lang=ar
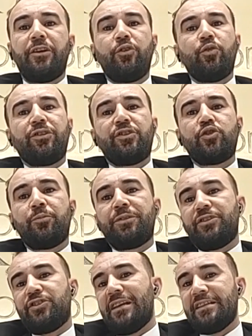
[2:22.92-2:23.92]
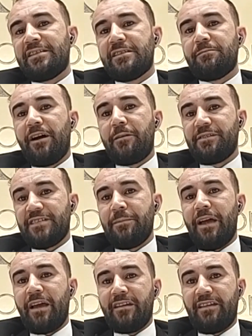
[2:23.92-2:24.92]
انه يتجهوا باتجاه الاستثمار
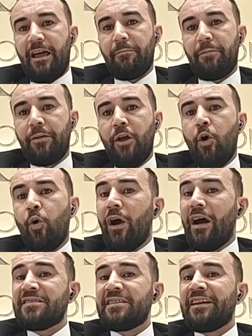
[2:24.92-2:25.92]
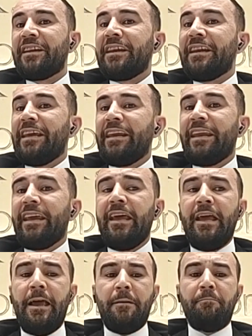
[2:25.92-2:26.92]
بسبائك الذهب وخاصه ان هن
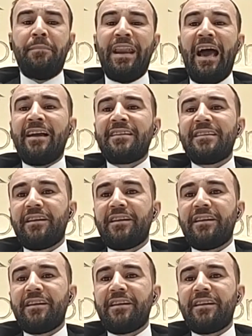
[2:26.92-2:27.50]
من اكثر